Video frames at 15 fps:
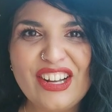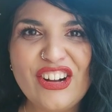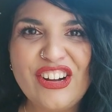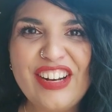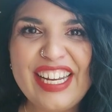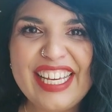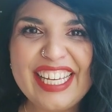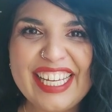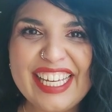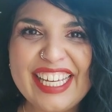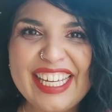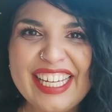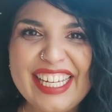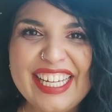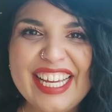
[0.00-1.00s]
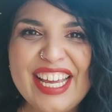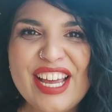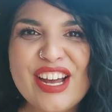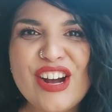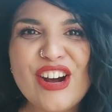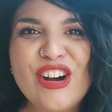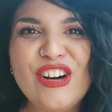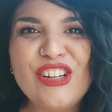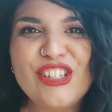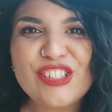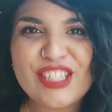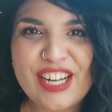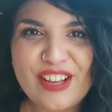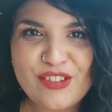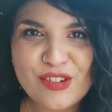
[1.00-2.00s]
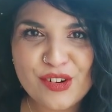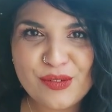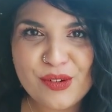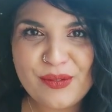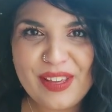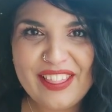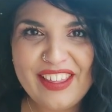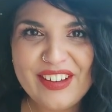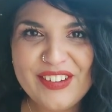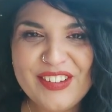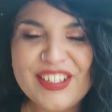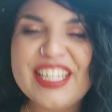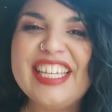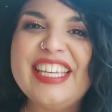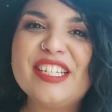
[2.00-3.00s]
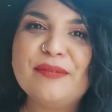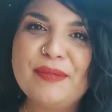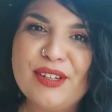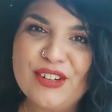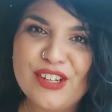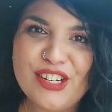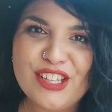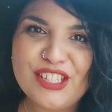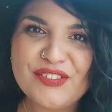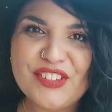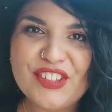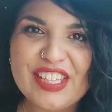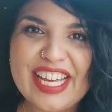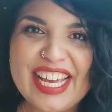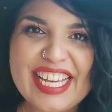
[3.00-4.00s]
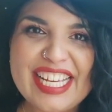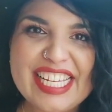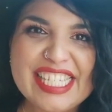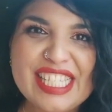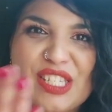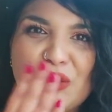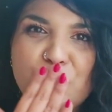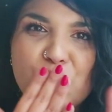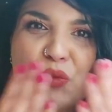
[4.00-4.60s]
¡Holi! Hoy os traigo un nuevo vídeo y espero que lo disfrutéis.